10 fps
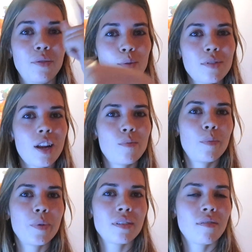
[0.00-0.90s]
Estou a usar o
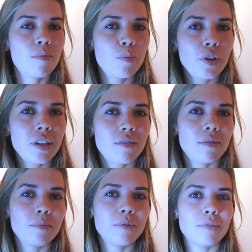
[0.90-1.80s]
meu PC como,
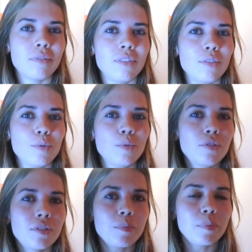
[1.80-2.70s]
como
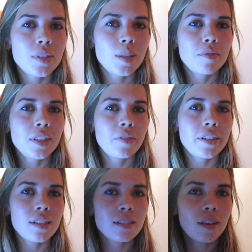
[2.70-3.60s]
luz, tipo, percebam a
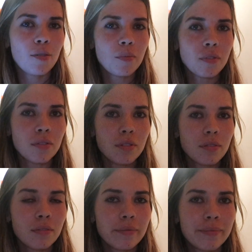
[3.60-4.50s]
diferença sem computador.
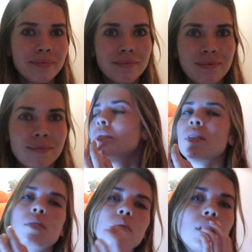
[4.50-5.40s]

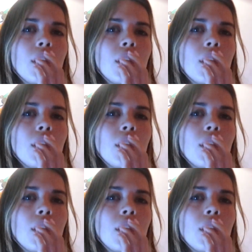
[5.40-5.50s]
Preciso do